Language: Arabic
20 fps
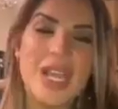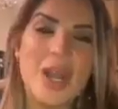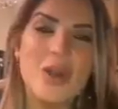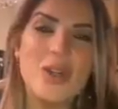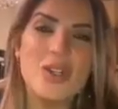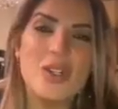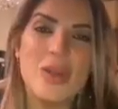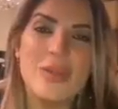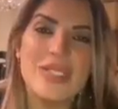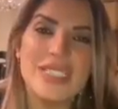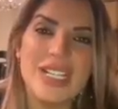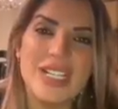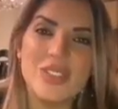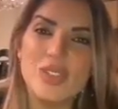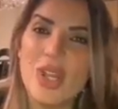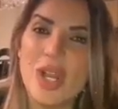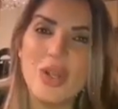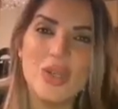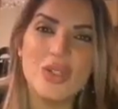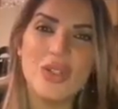بدي اقول لكم
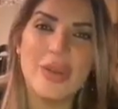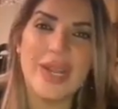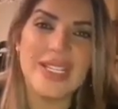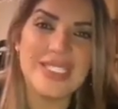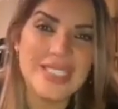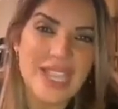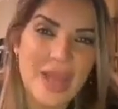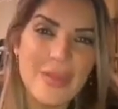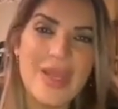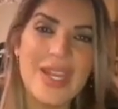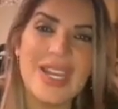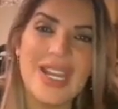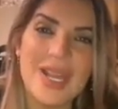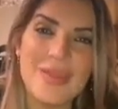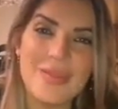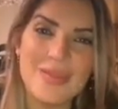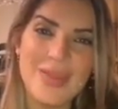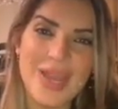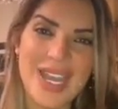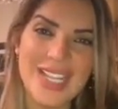مثلا شو اقول لكم عن سامر
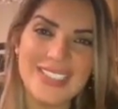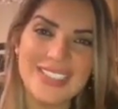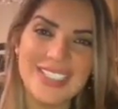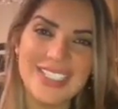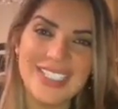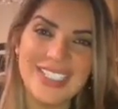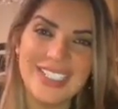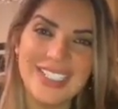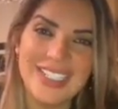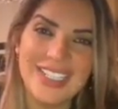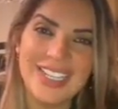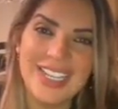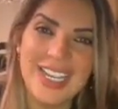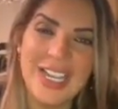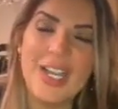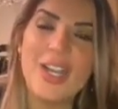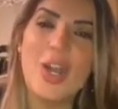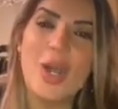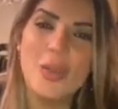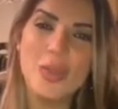العبادي
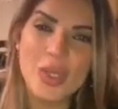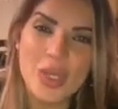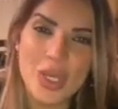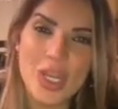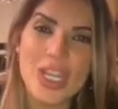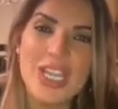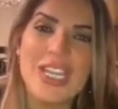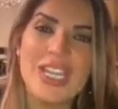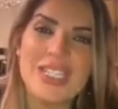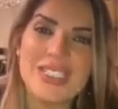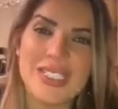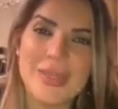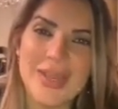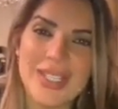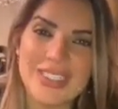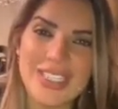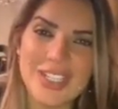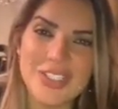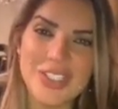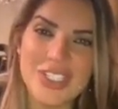اللي عمره
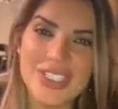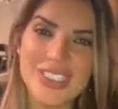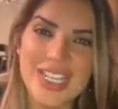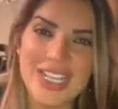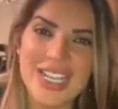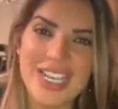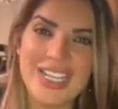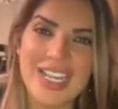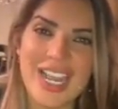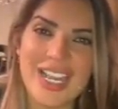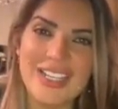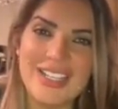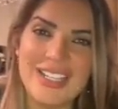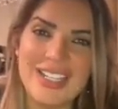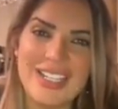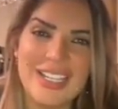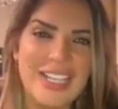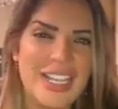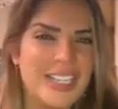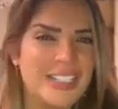17 سنه اللي قال
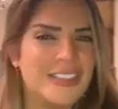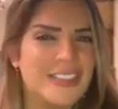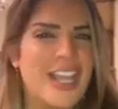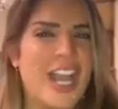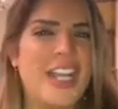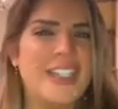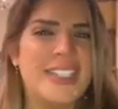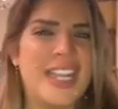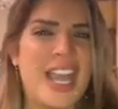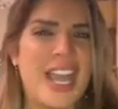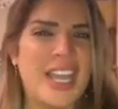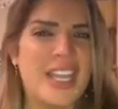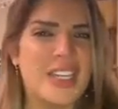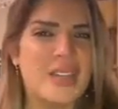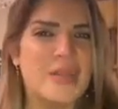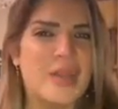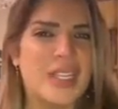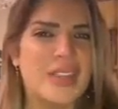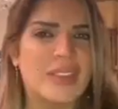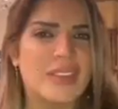لي ضعني
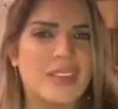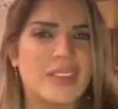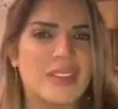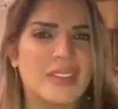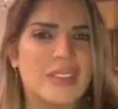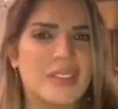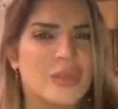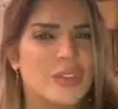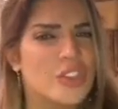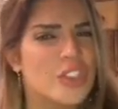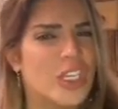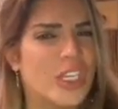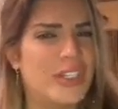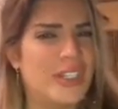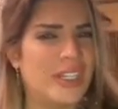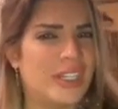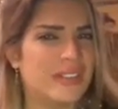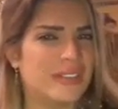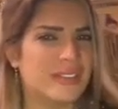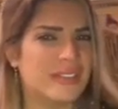اخر بث
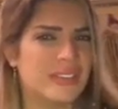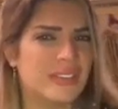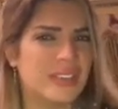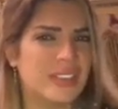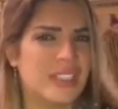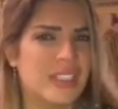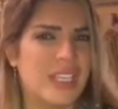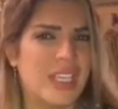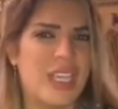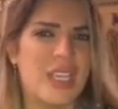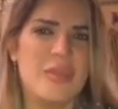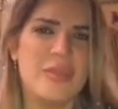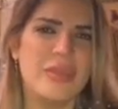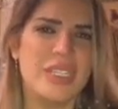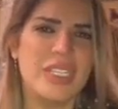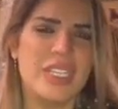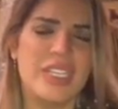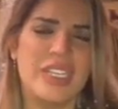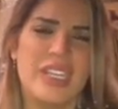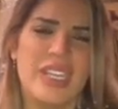انجنيت
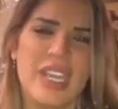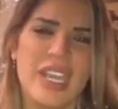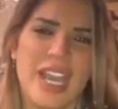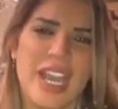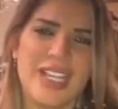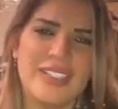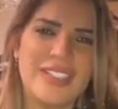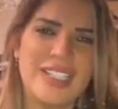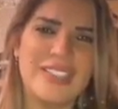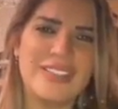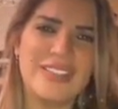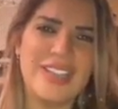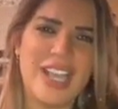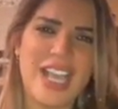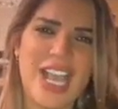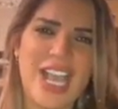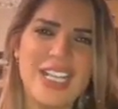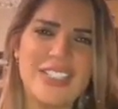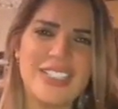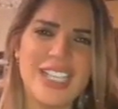امي
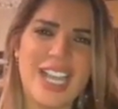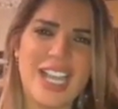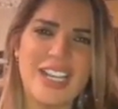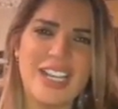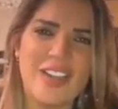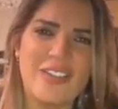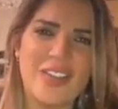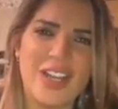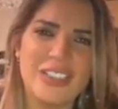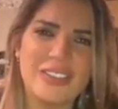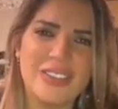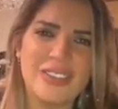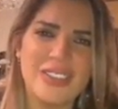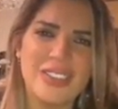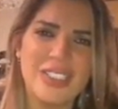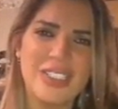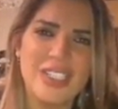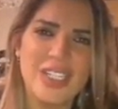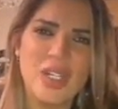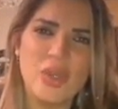اخذتنا خالتي خلفت
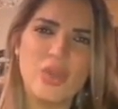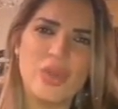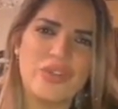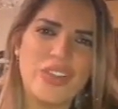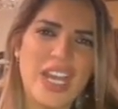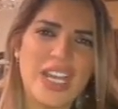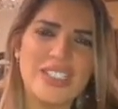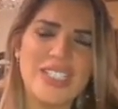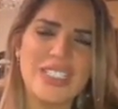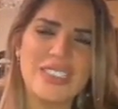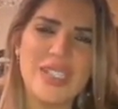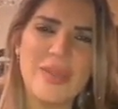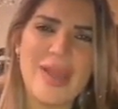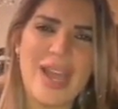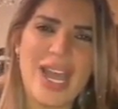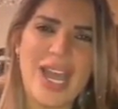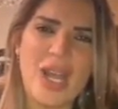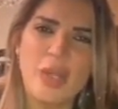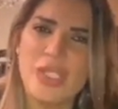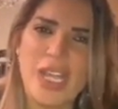
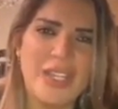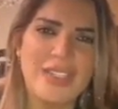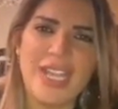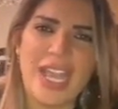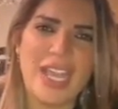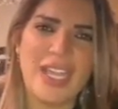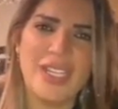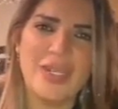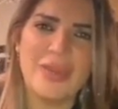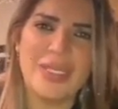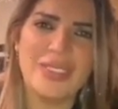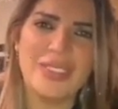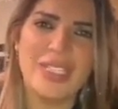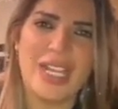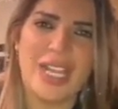فاخذتنا معها وضعني اخر